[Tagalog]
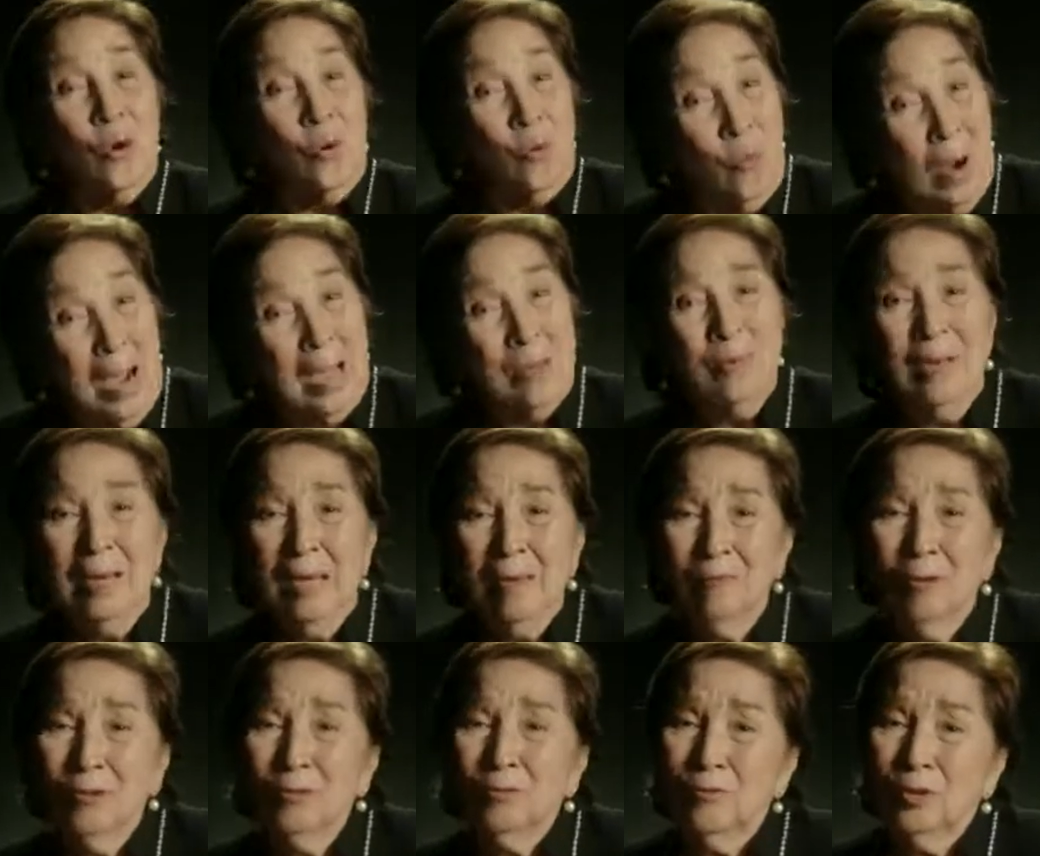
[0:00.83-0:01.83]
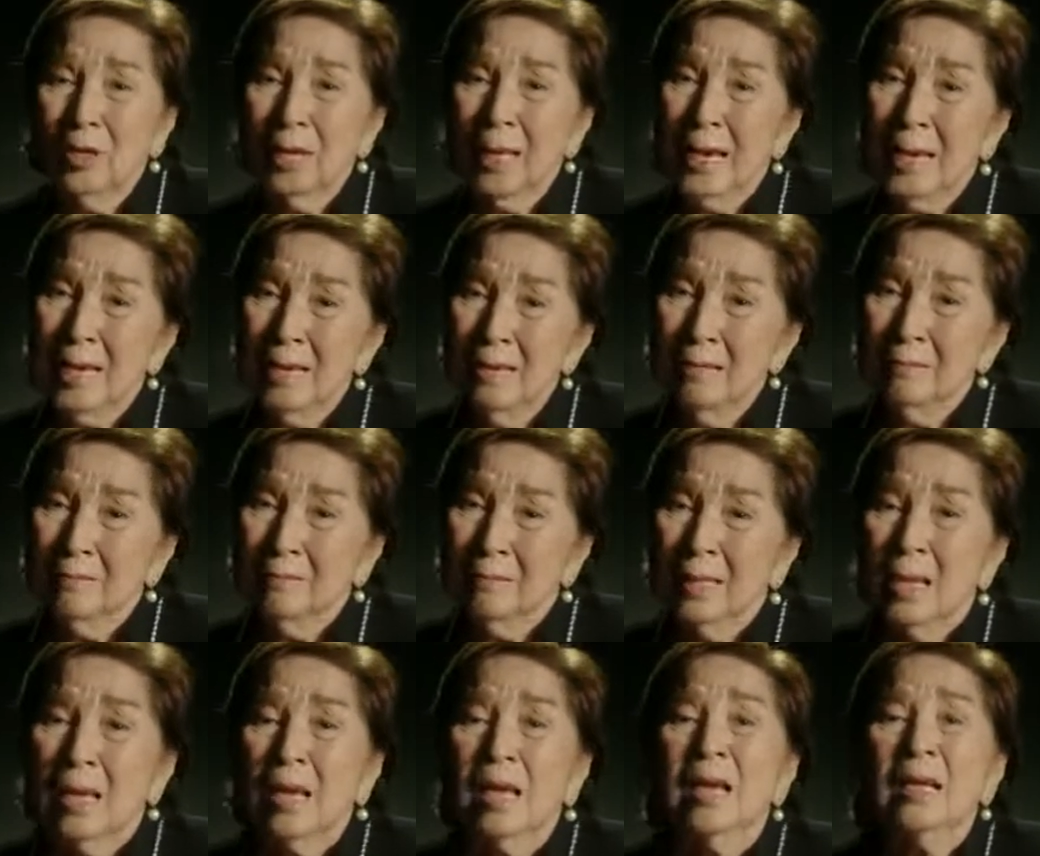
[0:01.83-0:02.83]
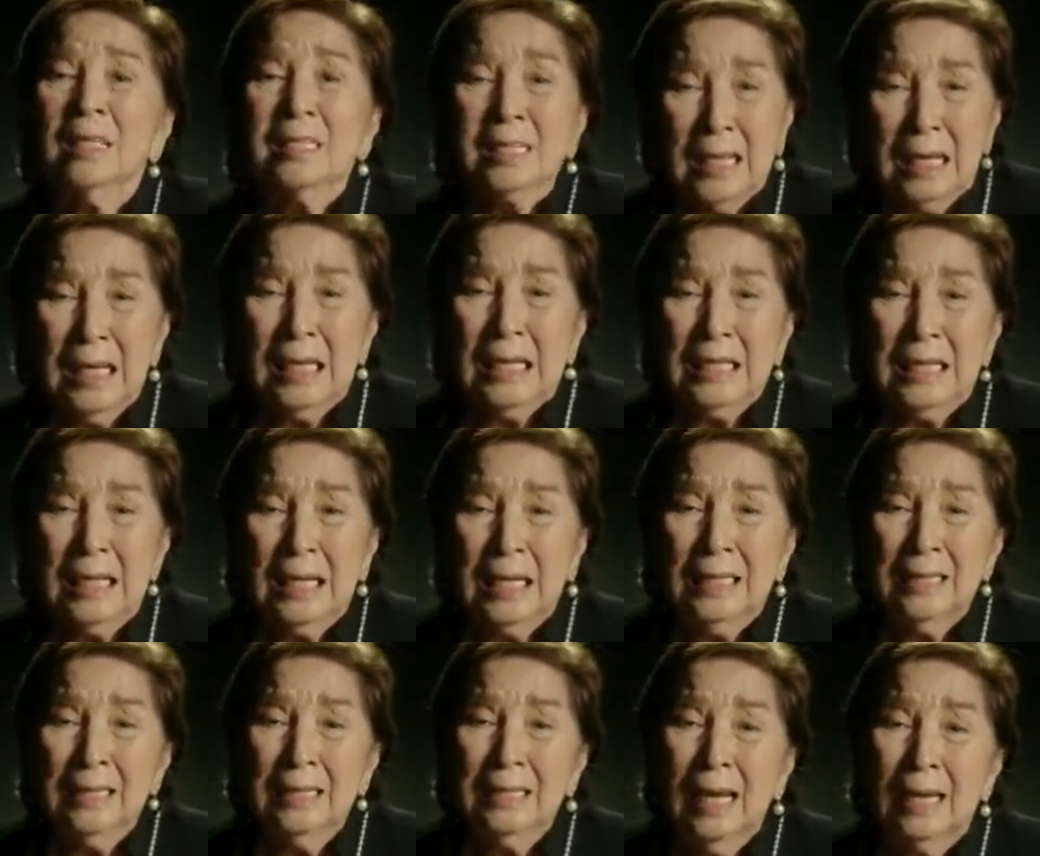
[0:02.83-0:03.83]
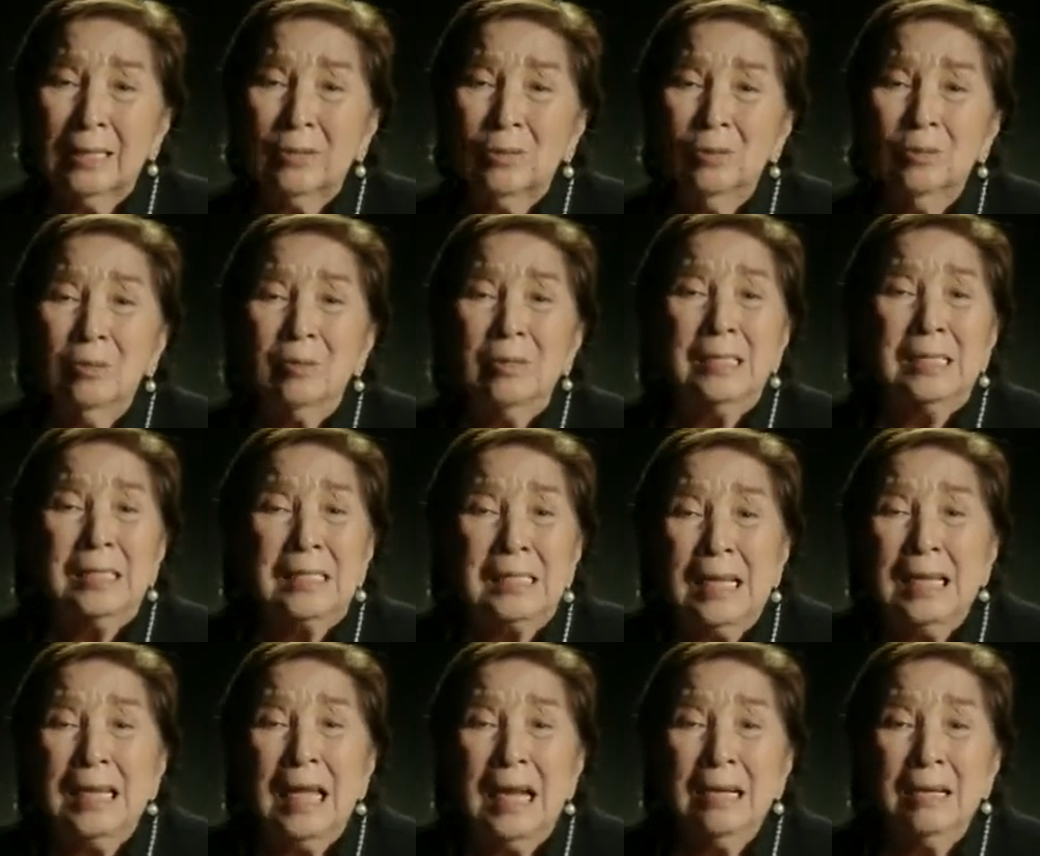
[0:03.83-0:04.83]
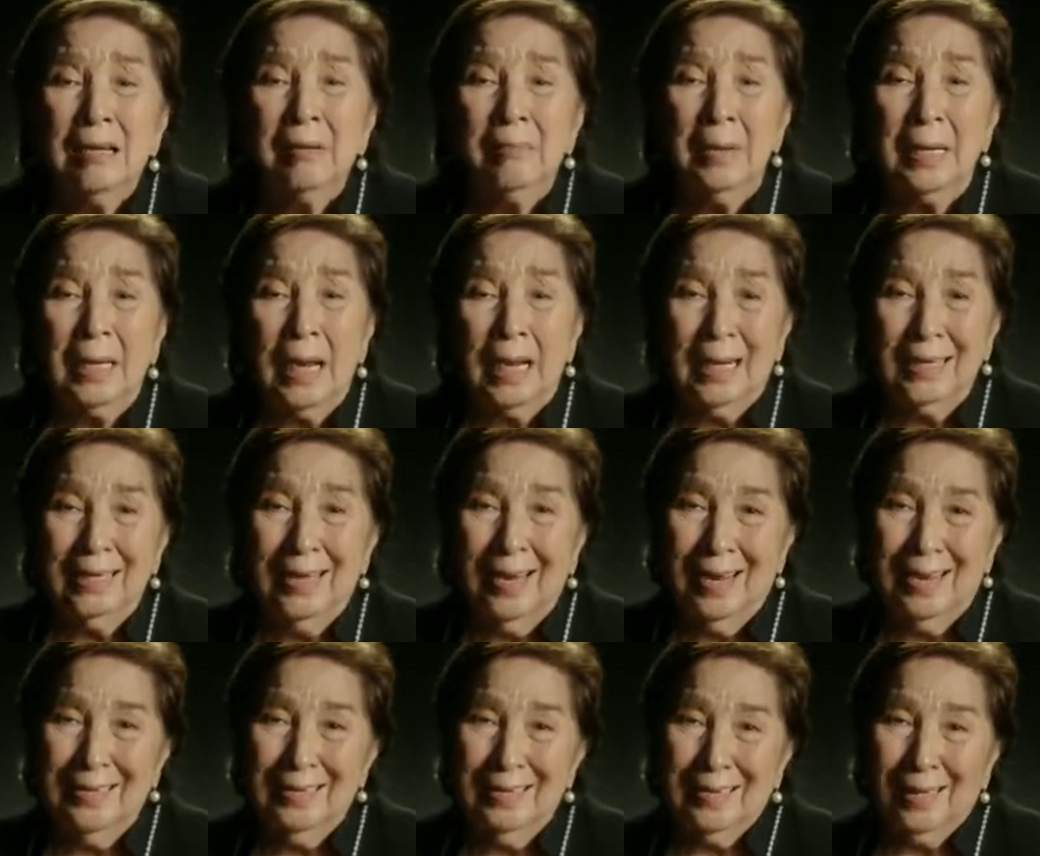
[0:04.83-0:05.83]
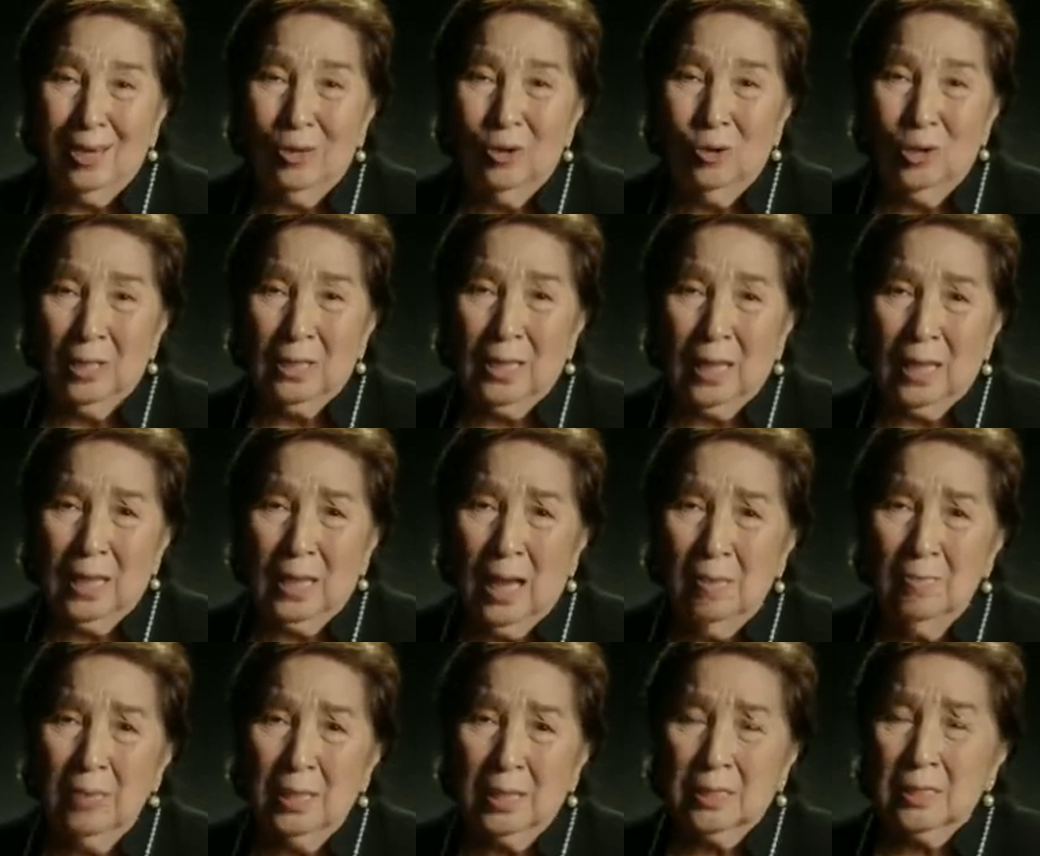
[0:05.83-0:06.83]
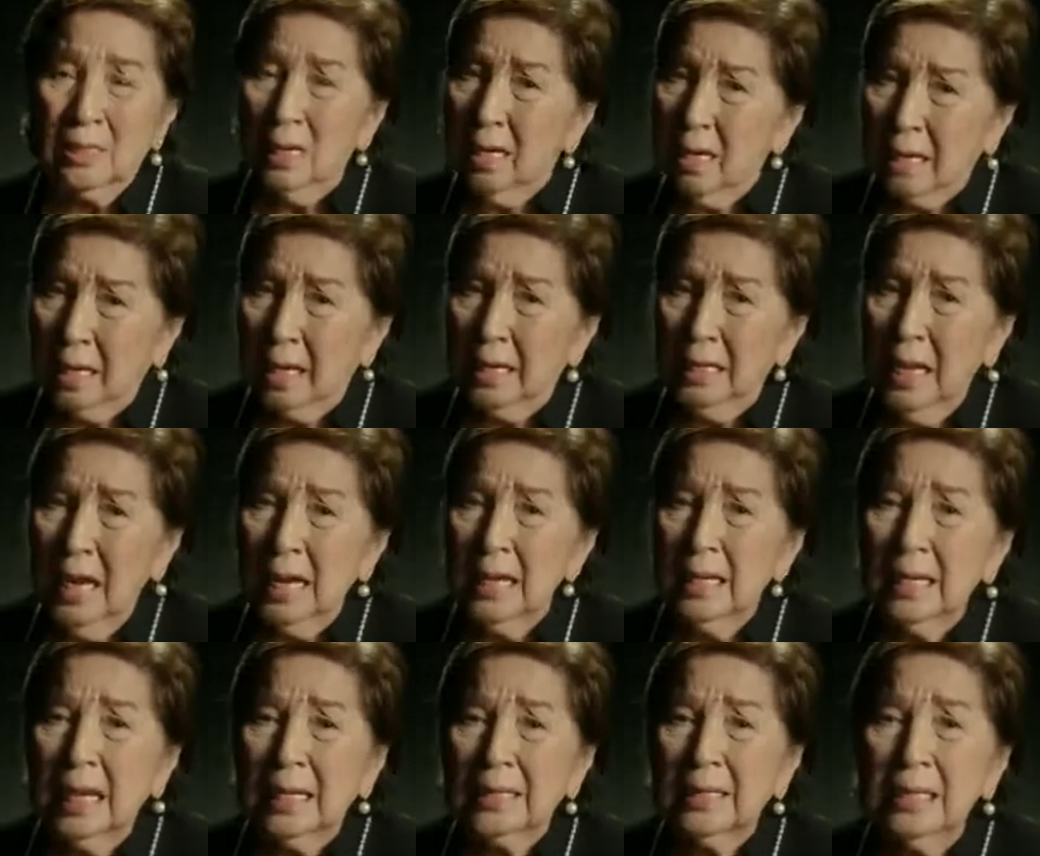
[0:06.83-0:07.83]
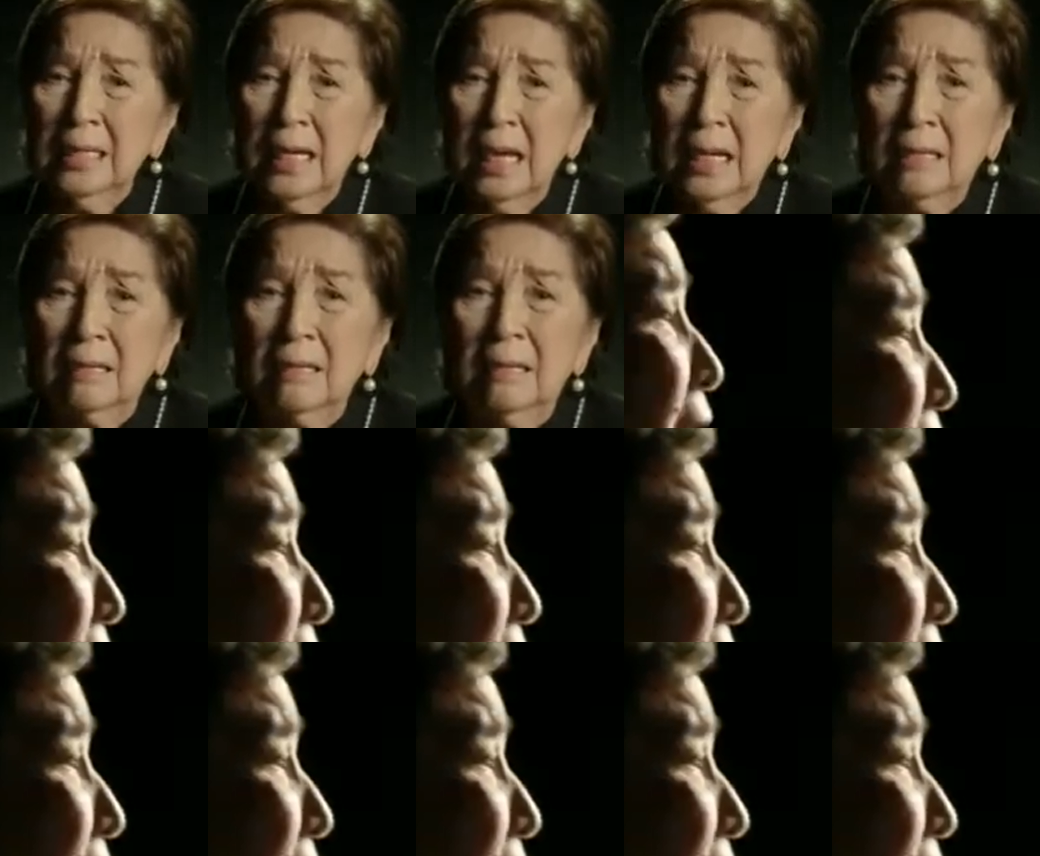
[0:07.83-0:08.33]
Why will I vote for Lenny? Sa lahat ng kandidato, siya lang ang may kakayahan sa law at economics. Kailangan natin yan.